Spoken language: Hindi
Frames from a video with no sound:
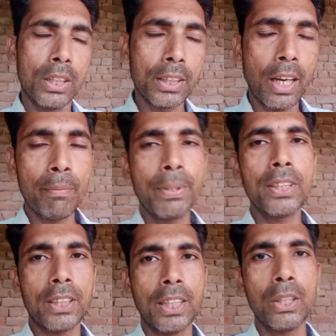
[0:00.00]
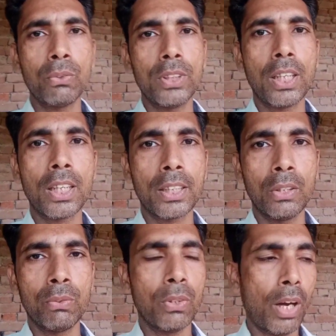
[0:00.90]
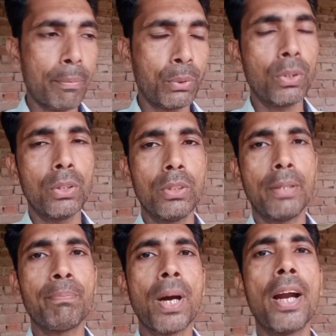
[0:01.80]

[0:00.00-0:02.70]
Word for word: जहाँ पर जितना चूज़ा रखे हुए हो आप छोटे छोटे